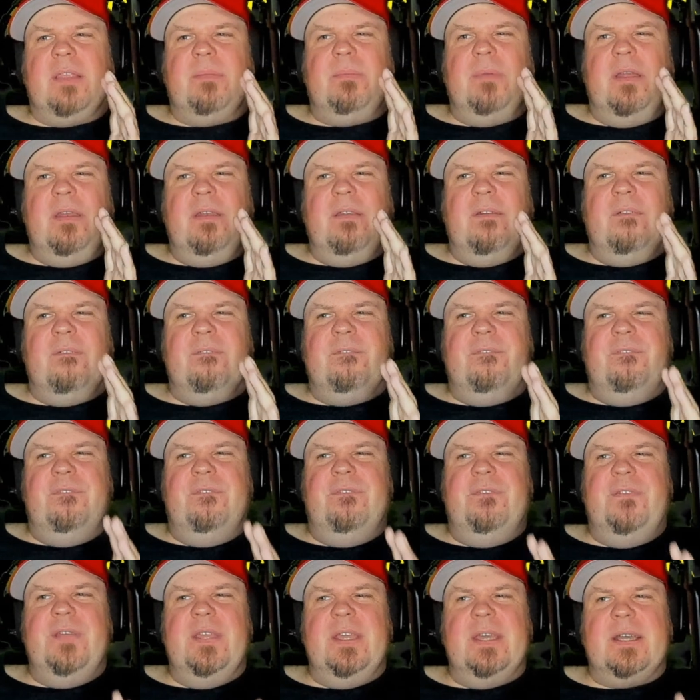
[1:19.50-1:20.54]
dass man
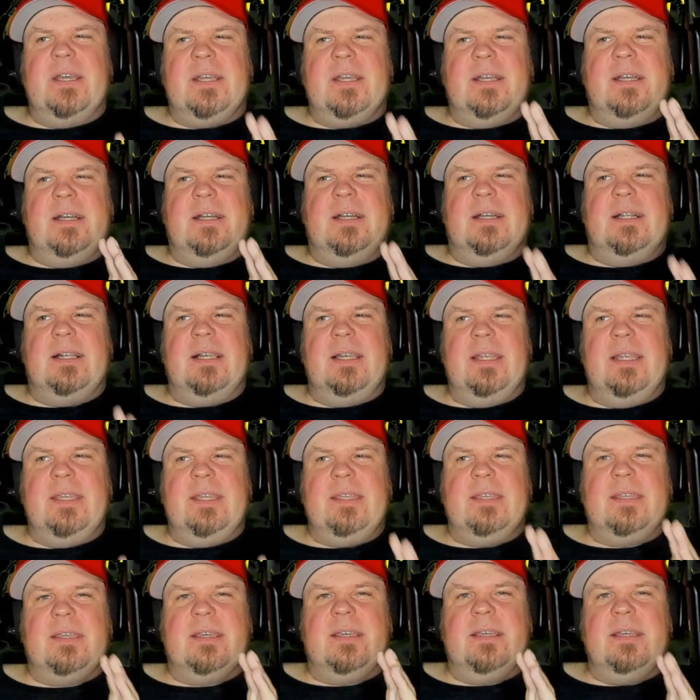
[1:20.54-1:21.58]

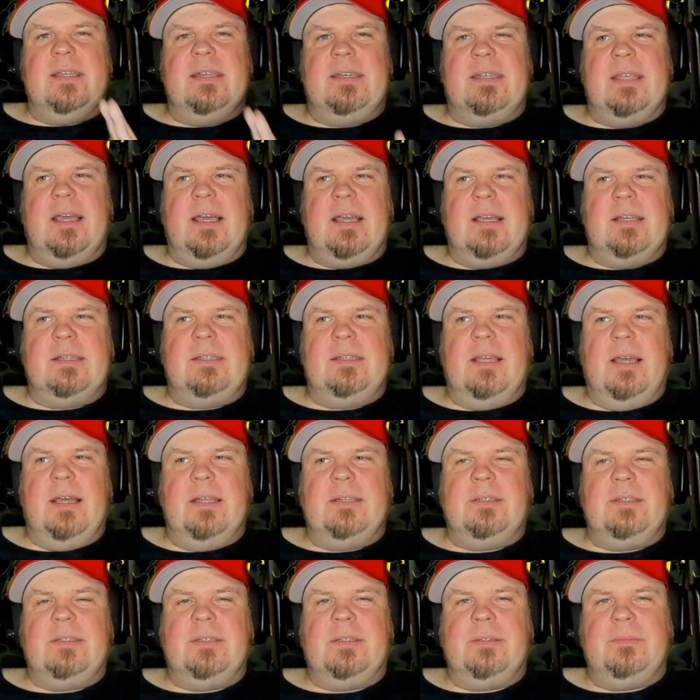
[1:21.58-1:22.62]
wirklich gedacht
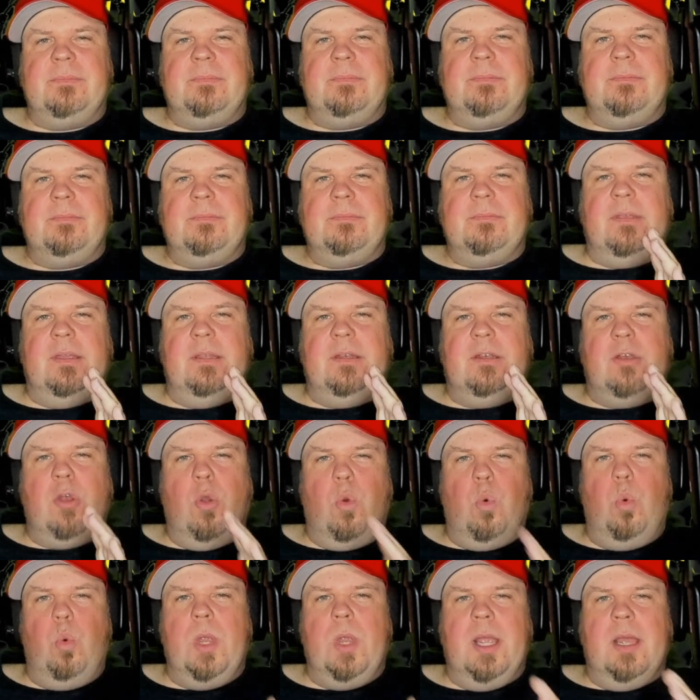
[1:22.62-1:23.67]
hat, das
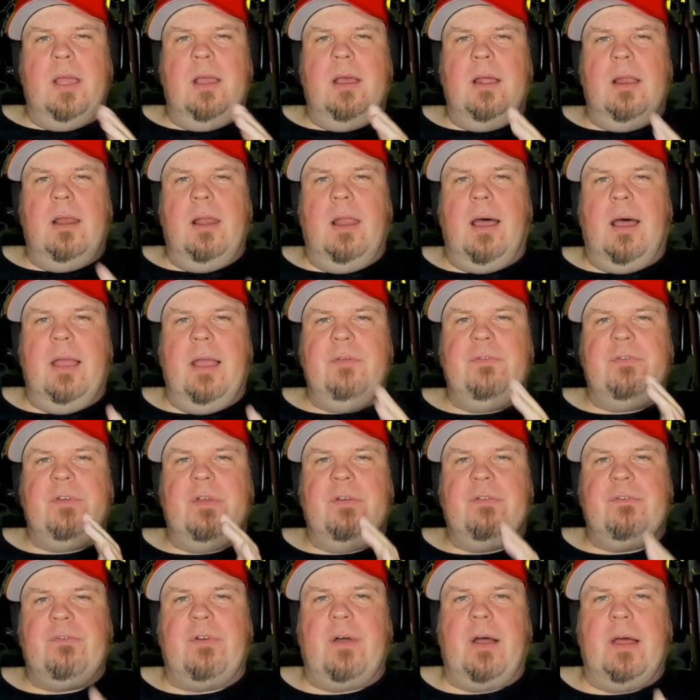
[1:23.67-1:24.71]
sind
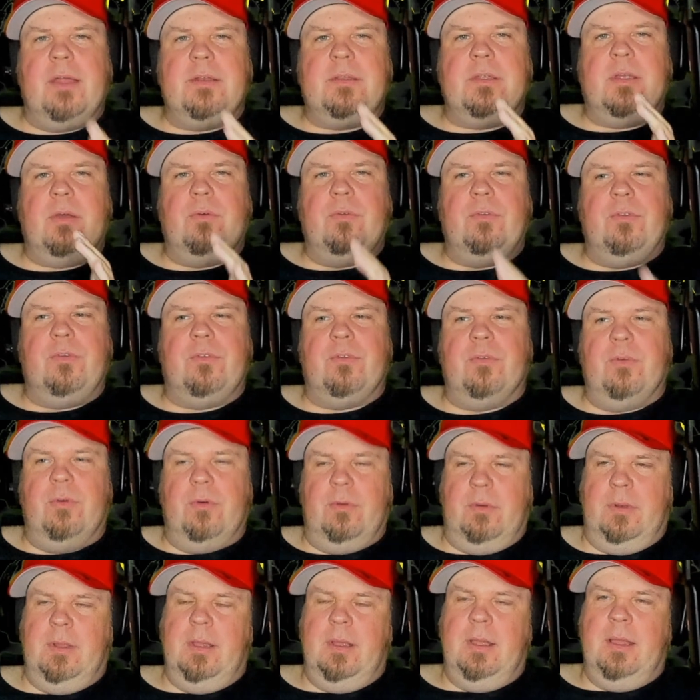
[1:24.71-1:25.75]
Real-Life Vater und
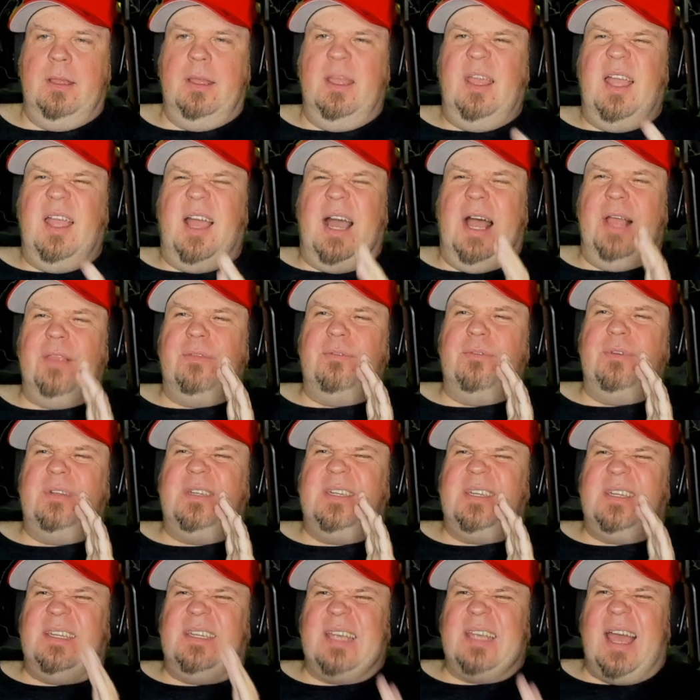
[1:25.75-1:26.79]
Sohn. Also
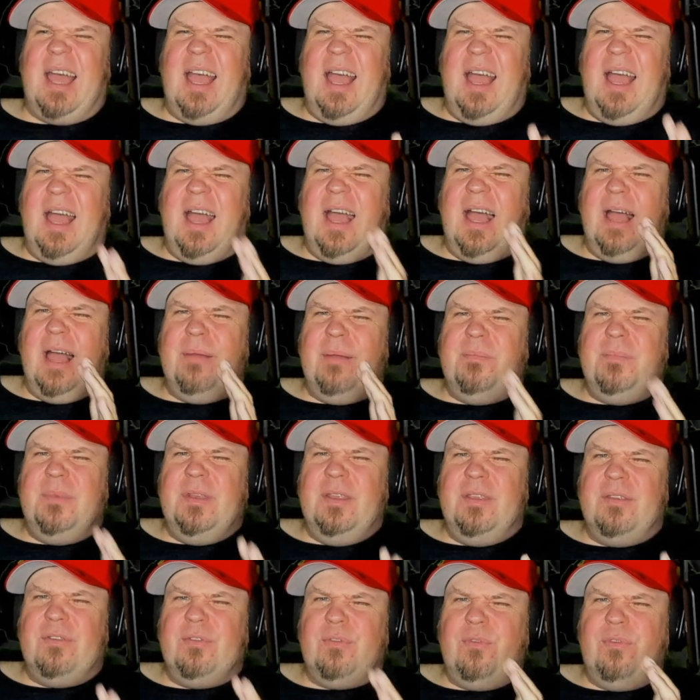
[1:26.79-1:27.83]
da
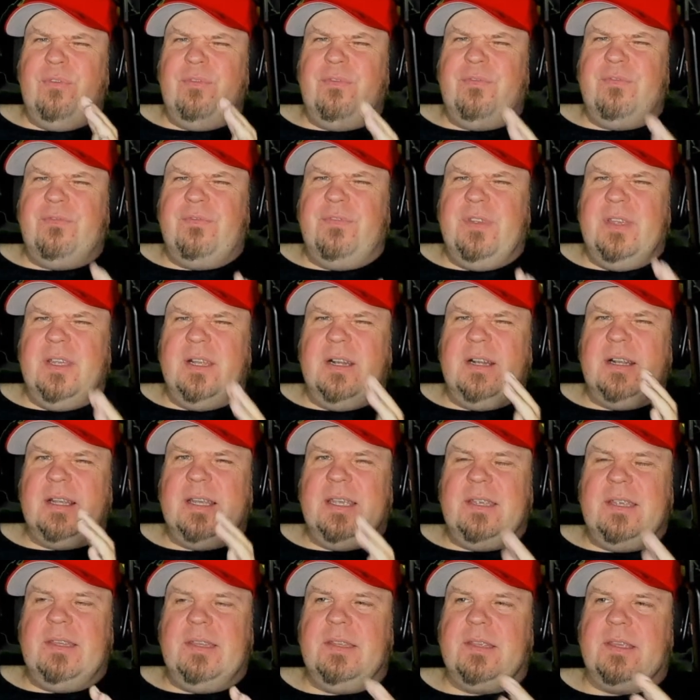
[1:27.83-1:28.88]
haben die so viel
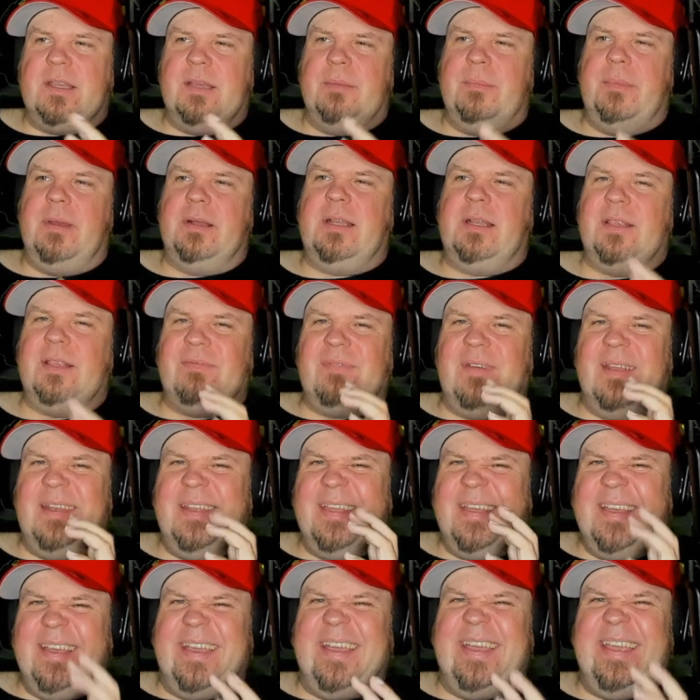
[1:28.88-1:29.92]
richtig gemacht. Das war
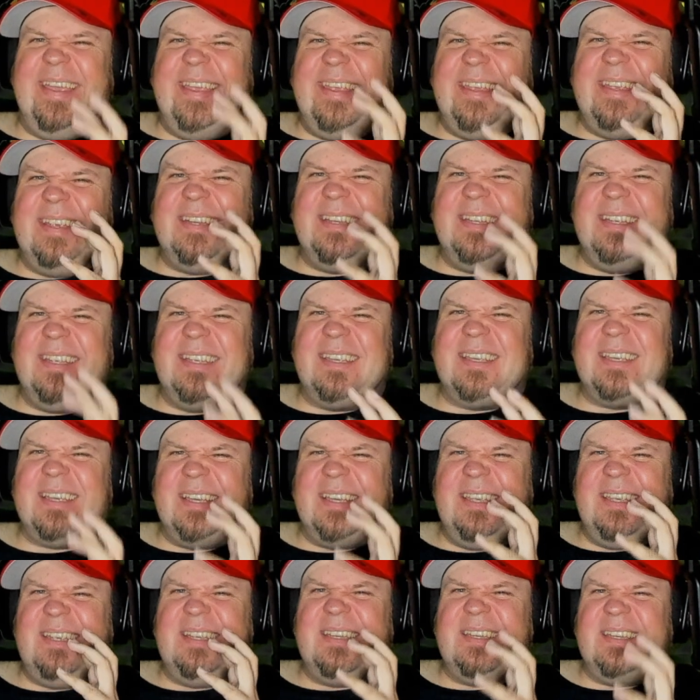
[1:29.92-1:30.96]
ein richtig,
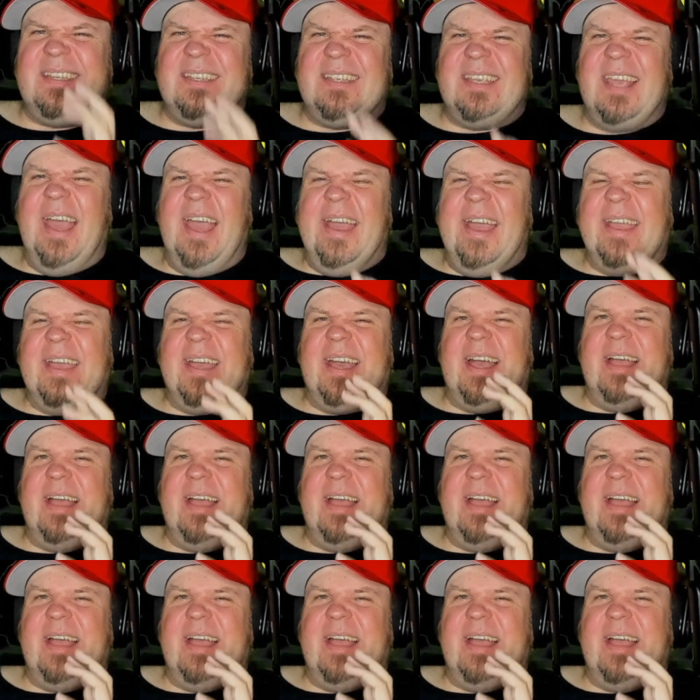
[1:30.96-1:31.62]
richtig